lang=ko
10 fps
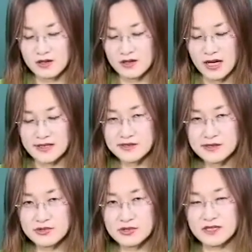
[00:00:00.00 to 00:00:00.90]
아시는
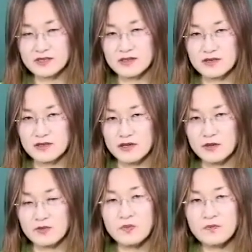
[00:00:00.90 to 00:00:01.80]
분은 아실 텐데요.
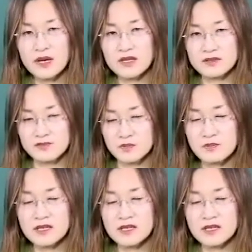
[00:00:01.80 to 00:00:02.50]
미파